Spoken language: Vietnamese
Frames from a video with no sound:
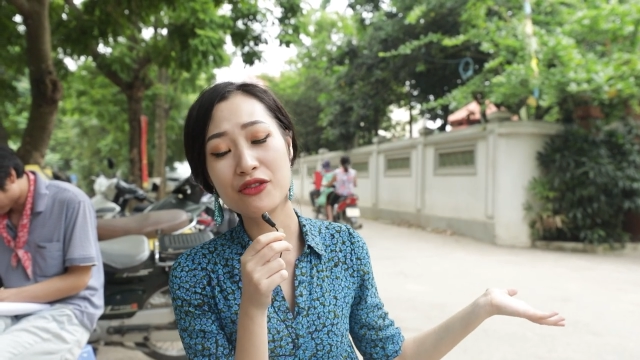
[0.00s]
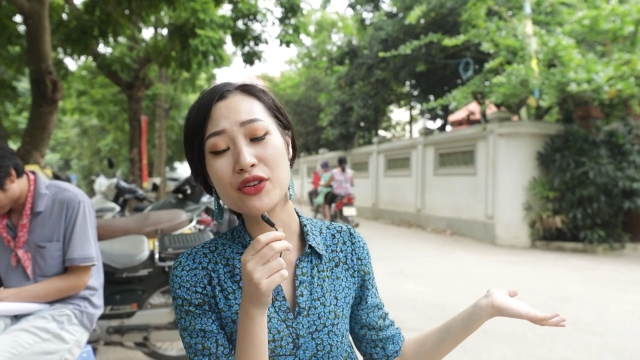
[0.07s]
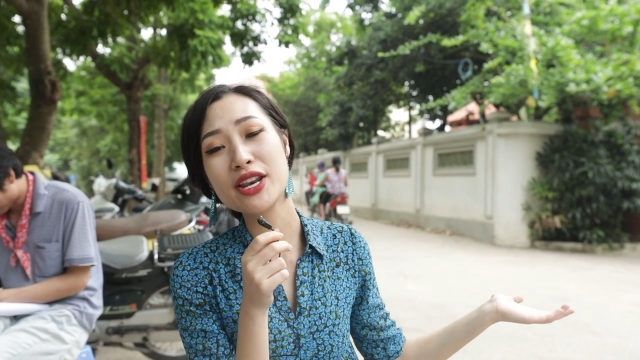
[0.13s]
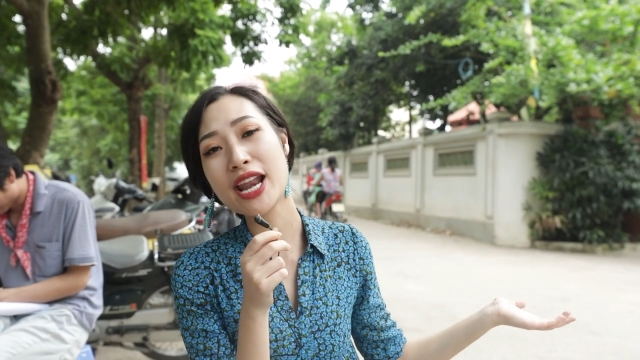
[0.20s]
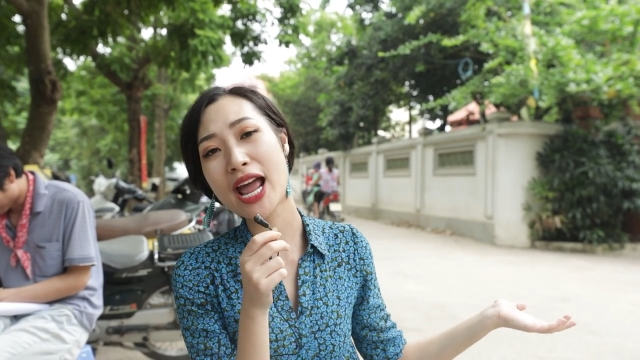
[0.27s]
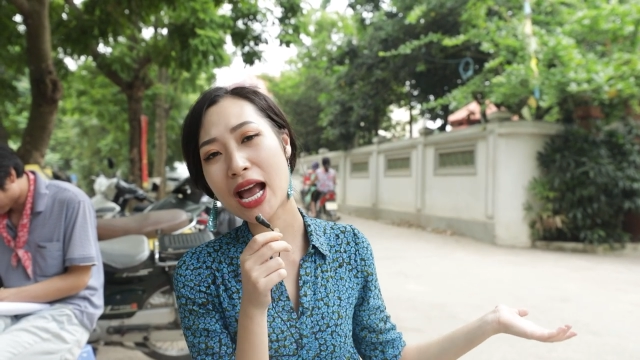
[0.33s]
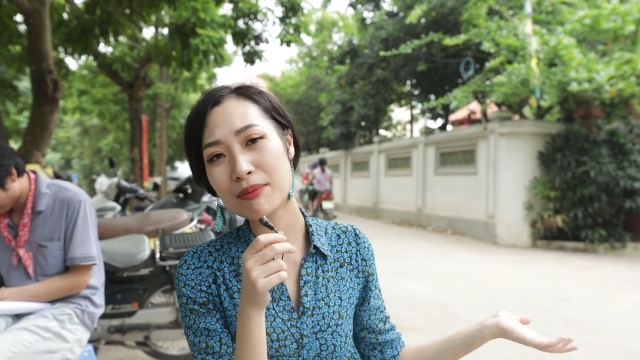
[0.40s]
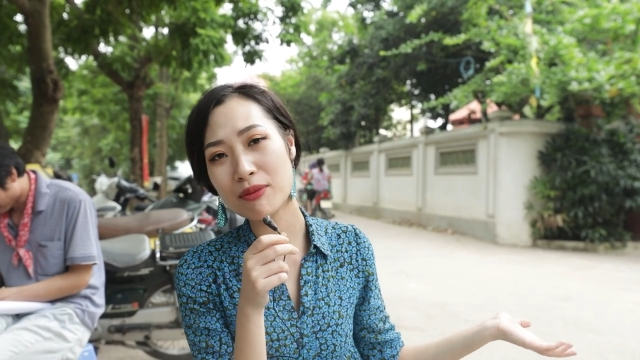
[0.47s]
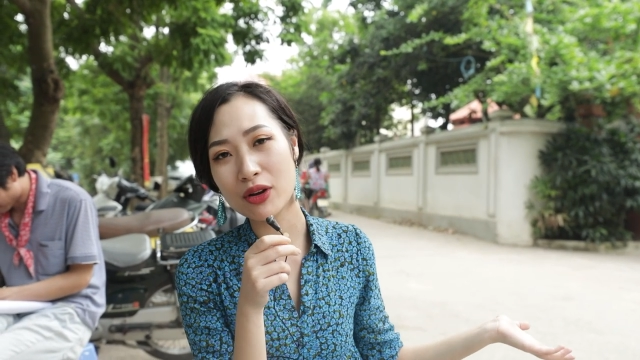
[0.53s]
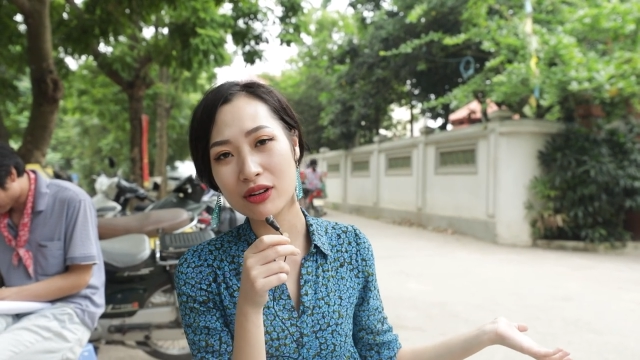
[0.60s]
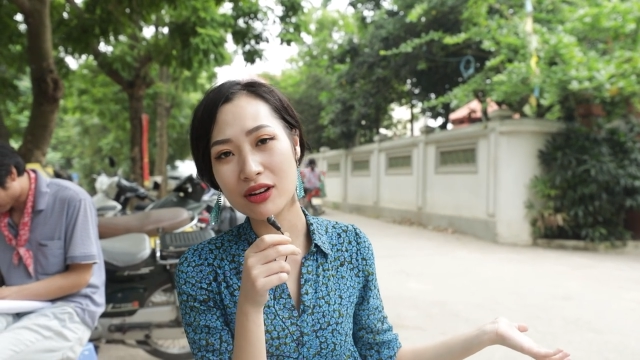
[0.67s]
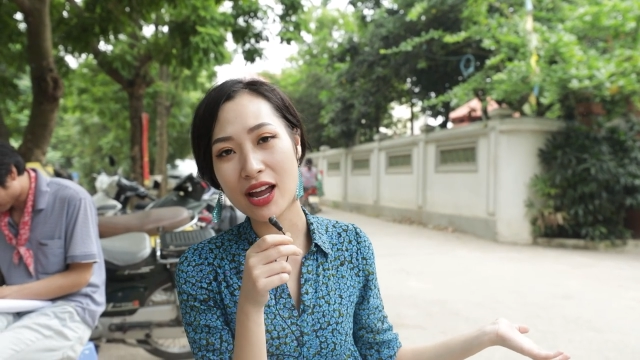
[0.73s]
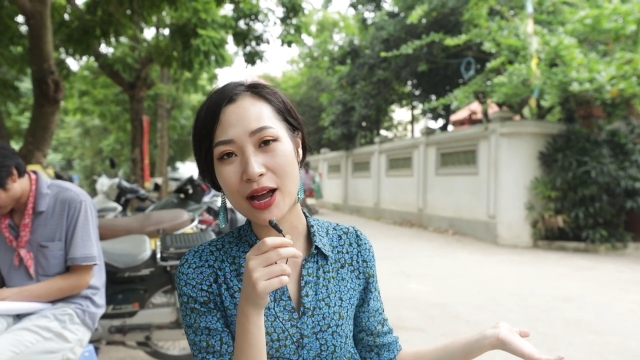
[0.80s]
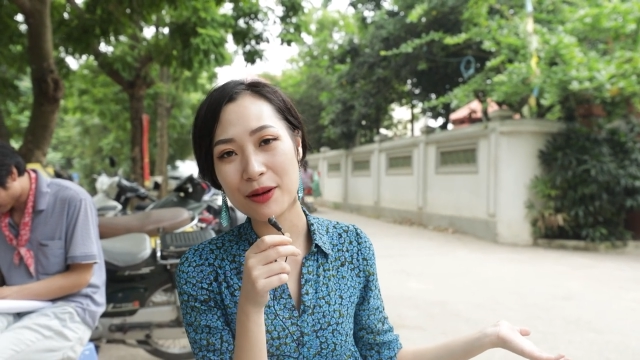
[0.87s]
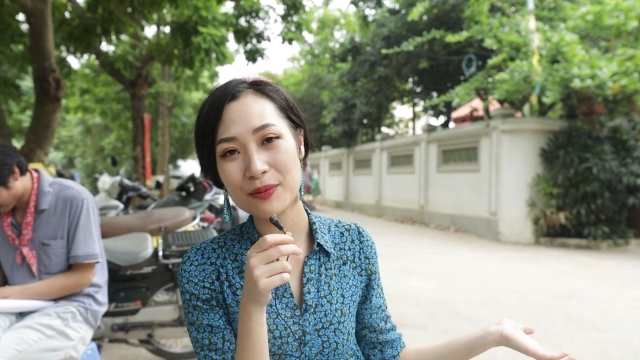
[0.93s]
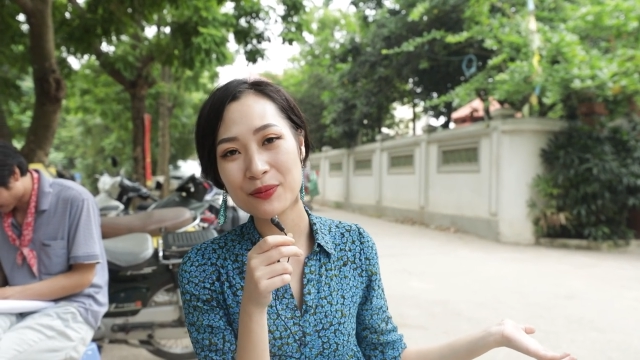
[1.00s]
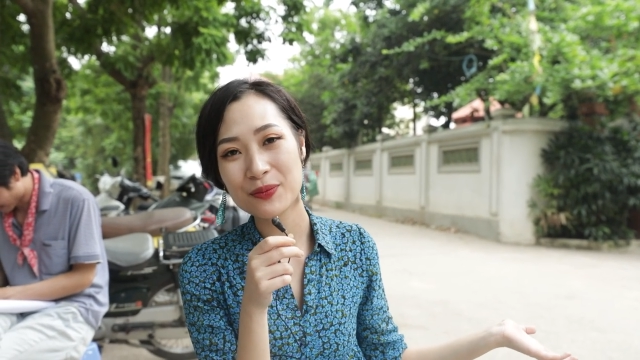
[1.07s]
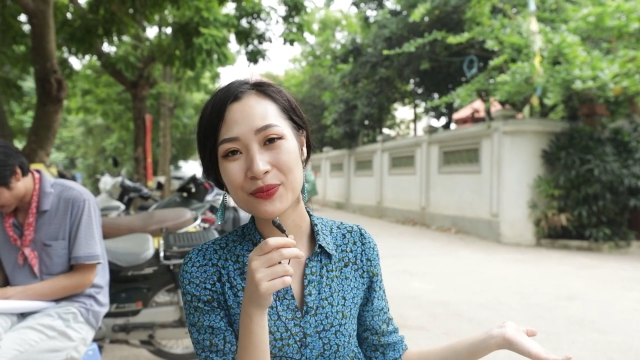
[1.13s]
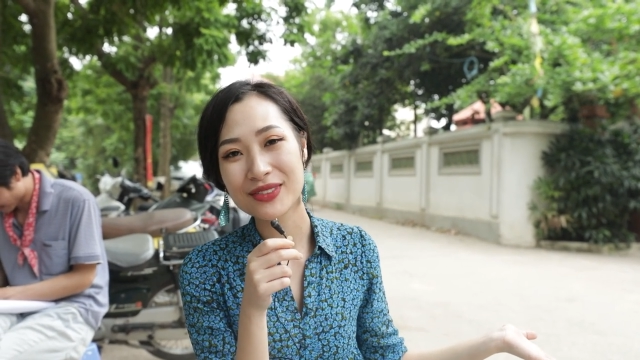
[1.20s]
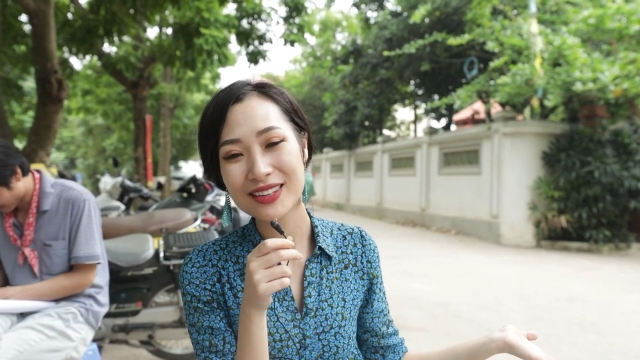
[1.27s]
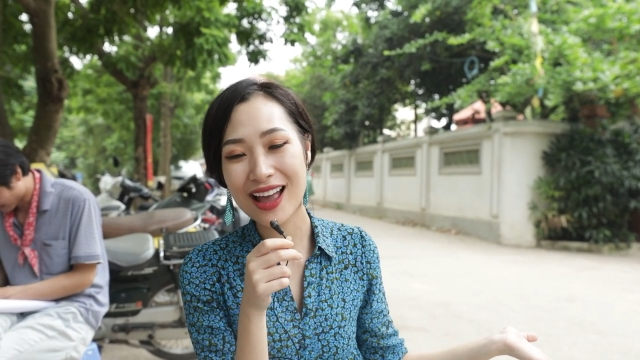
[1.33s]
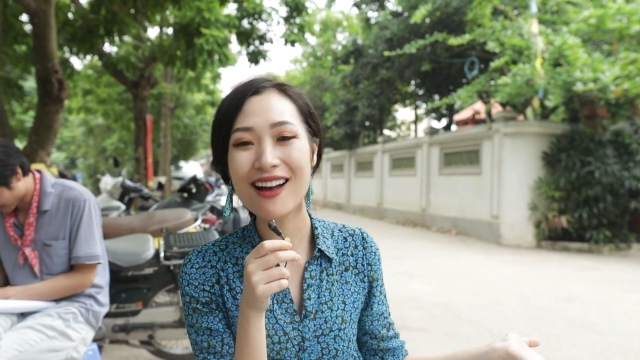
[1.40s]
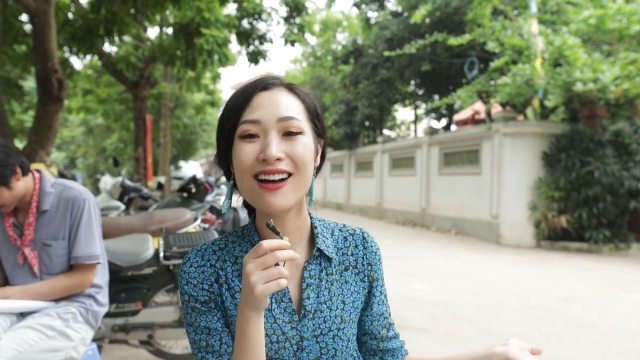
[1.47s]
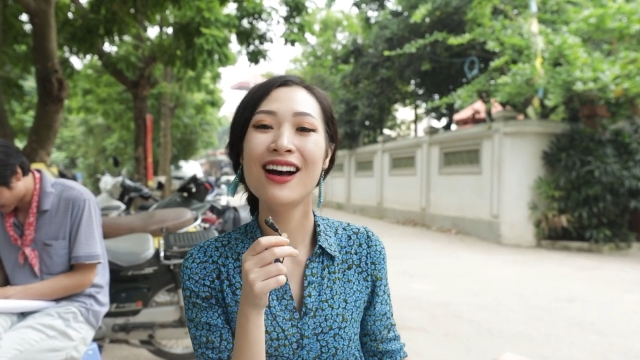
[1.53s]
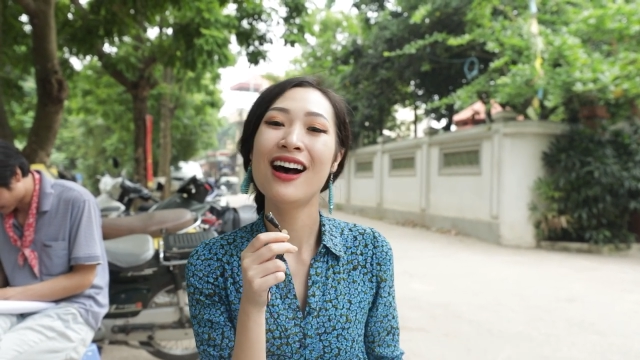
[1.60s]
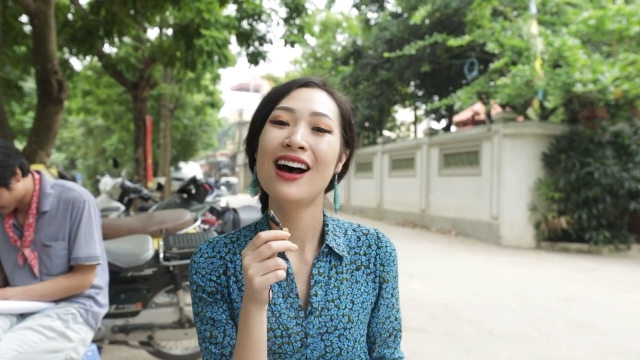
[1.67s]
Việt Nam mọi người ạ nhá